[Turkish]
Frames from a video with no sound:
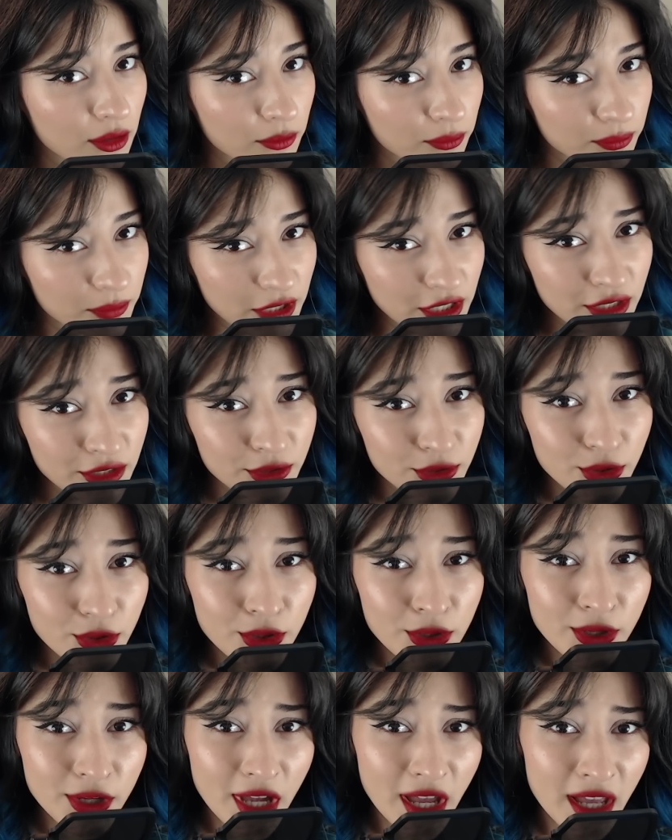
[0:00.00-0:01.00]
Bir
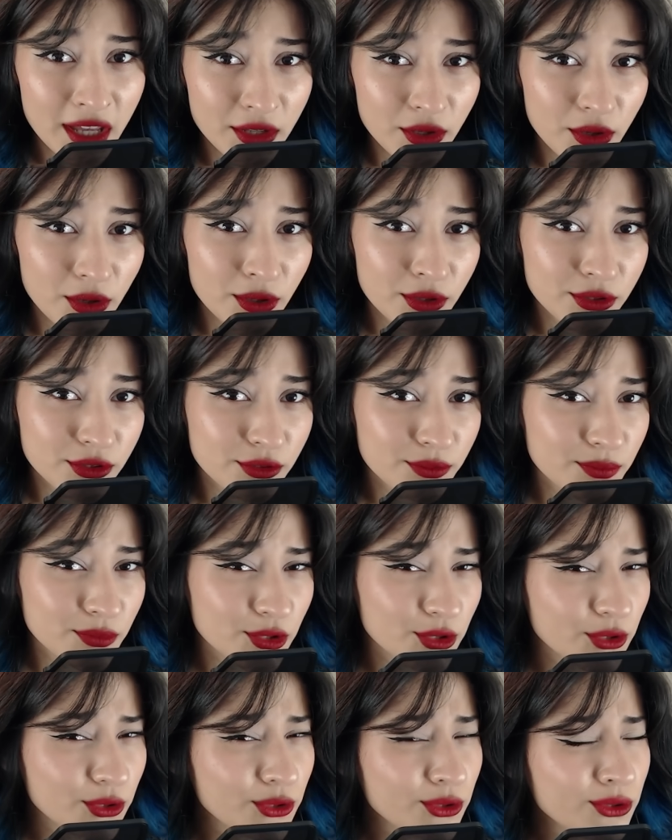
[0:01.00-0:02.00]
rüya gördüm
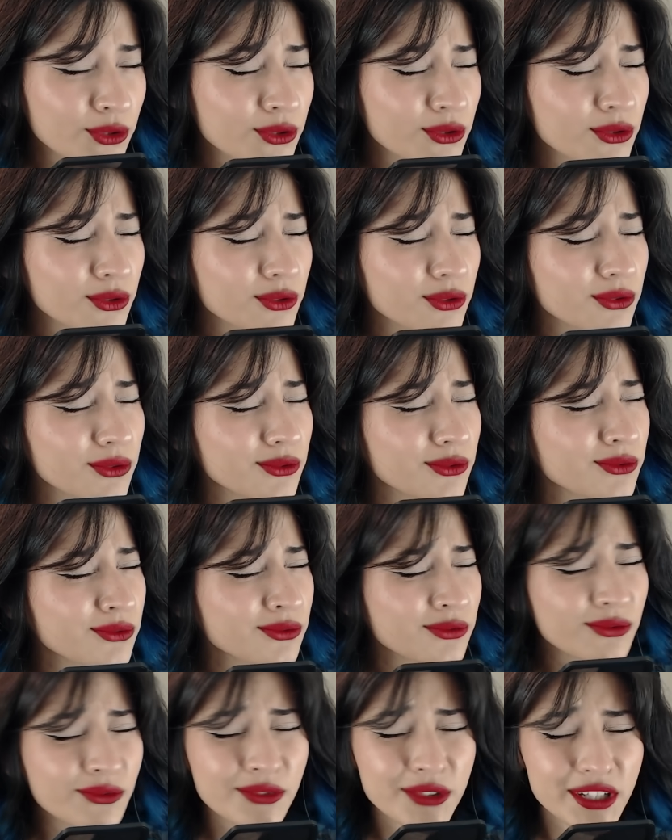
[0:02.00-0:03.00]

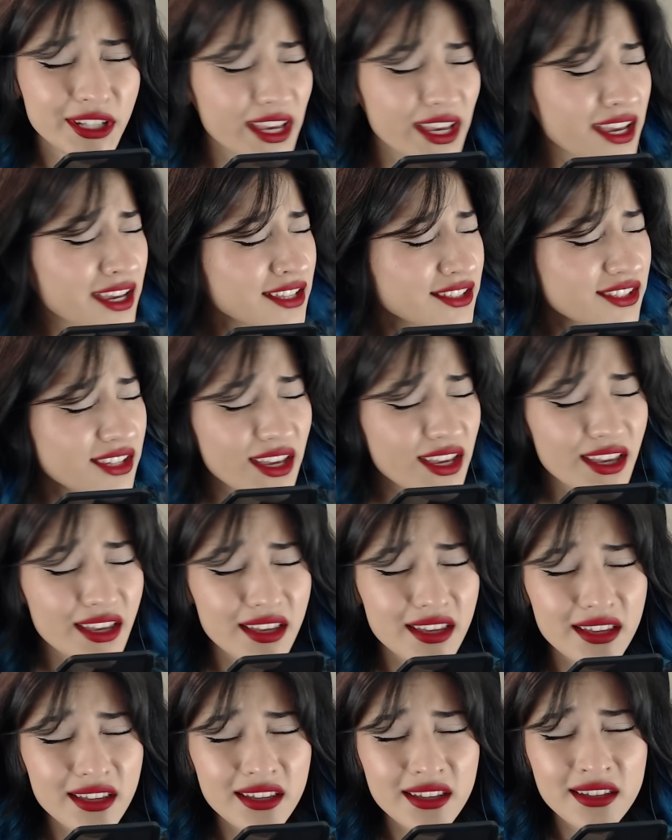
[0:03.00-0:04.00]
dün gece
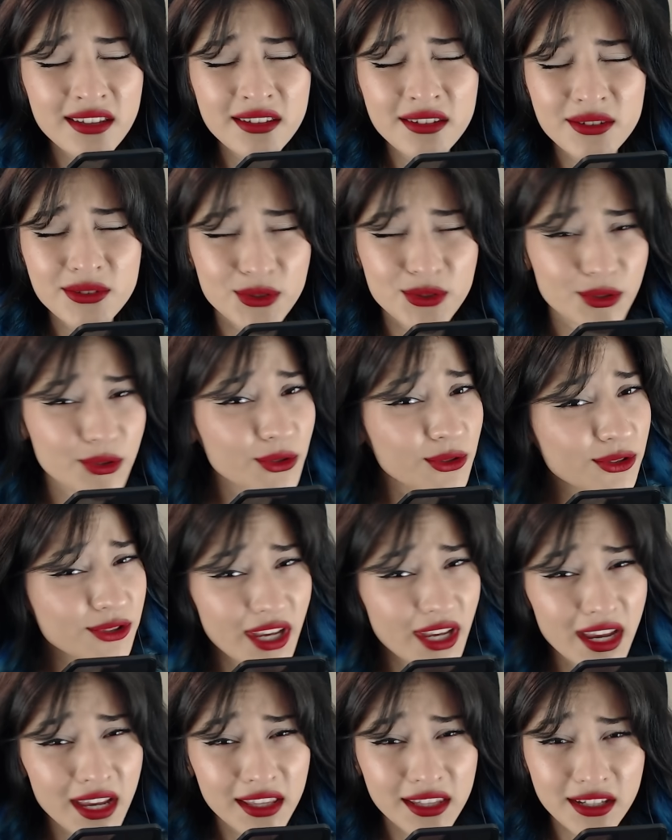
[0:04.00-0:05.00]

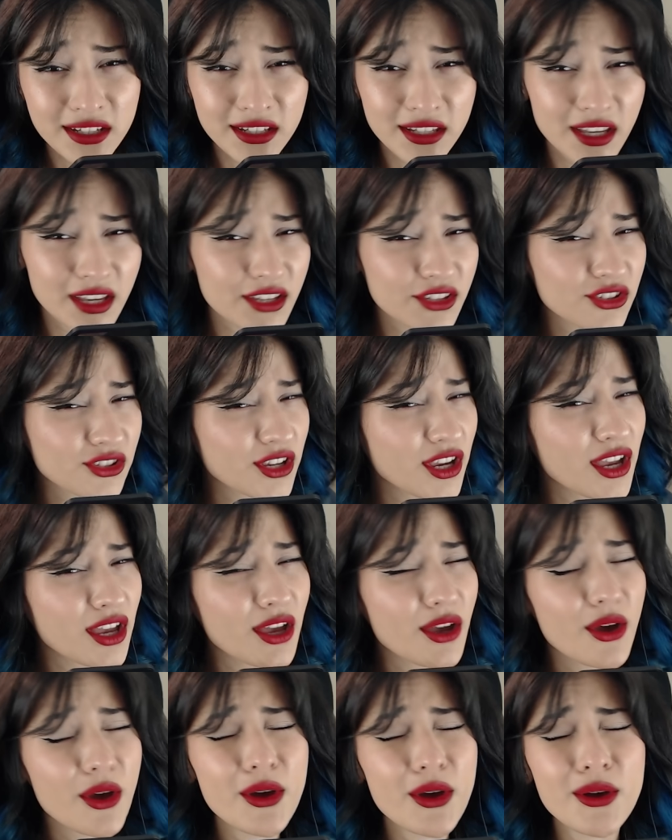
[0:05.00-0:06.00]
Sürseydi keşke
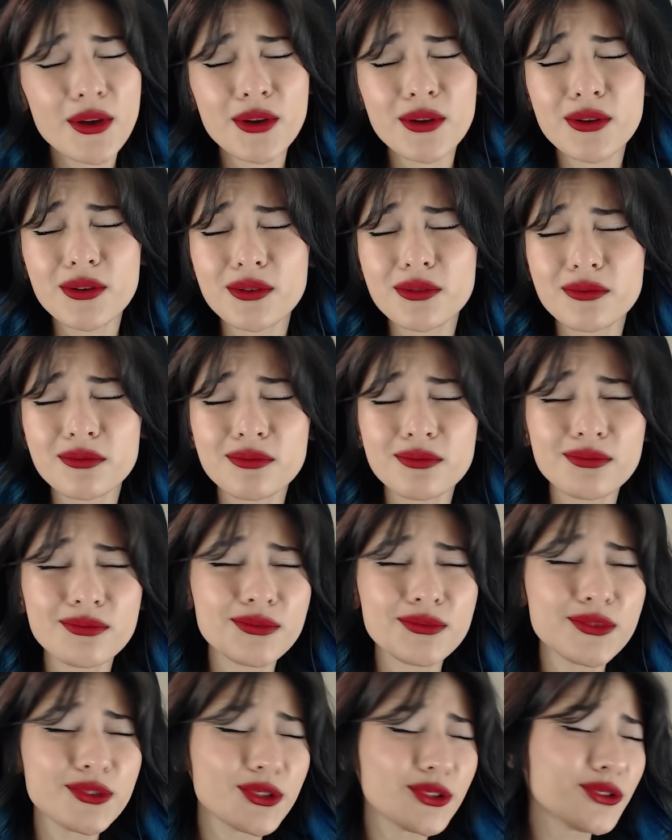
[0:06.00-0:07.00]

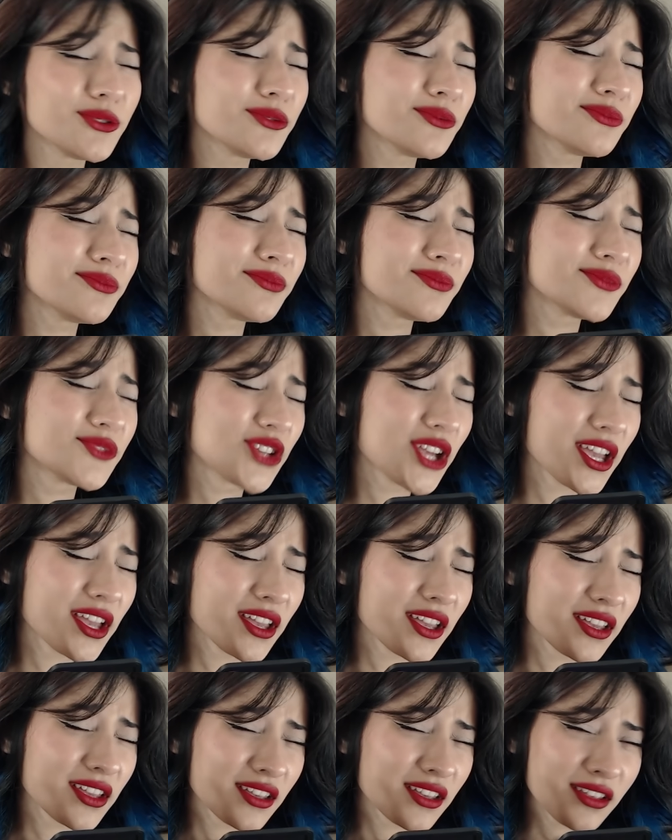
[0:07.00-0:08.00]
ömrümce
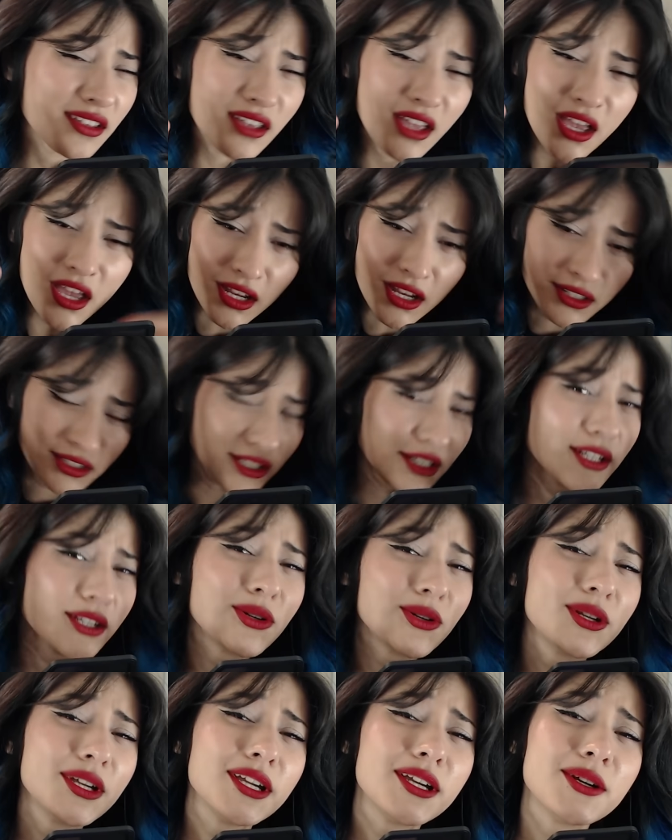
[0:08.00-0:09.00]

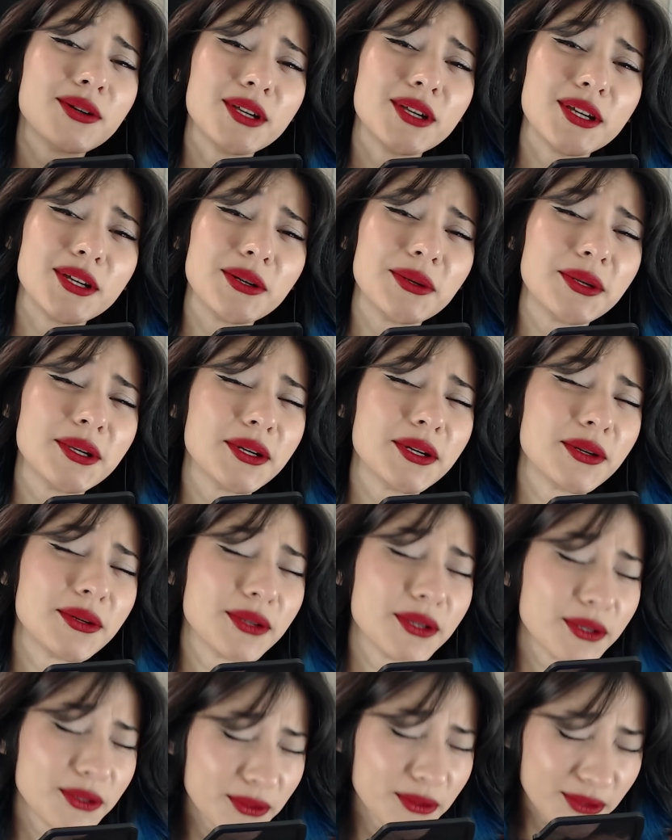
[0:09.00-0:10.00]
Diu diu diu diu diu
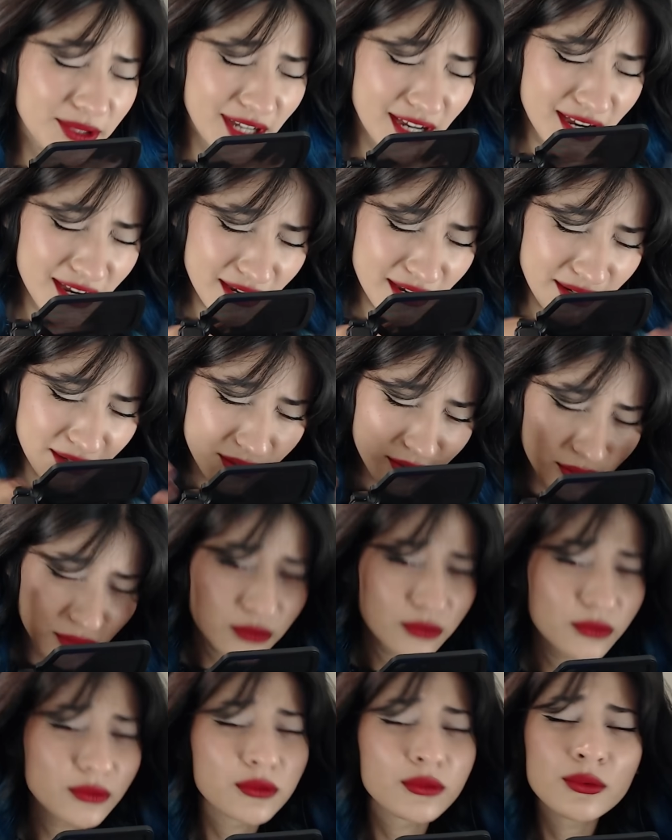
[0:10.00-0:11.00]
diu
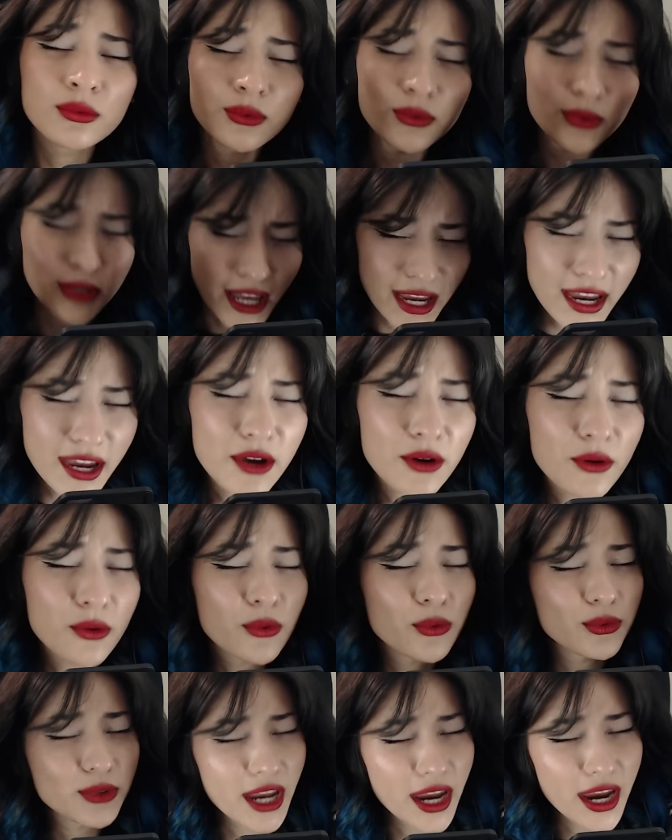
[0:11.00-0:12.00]
diu
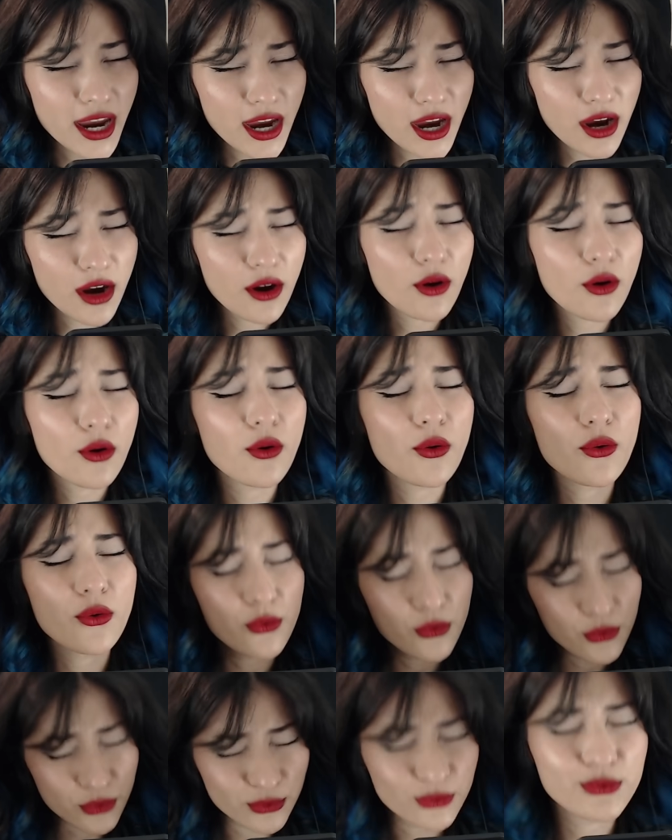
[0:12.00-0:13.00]

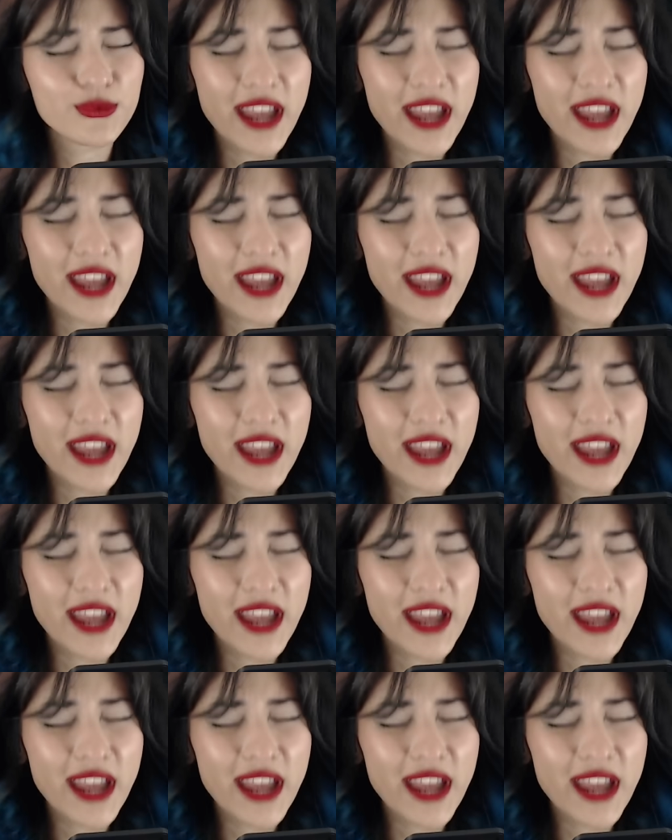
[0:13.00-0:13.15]
diu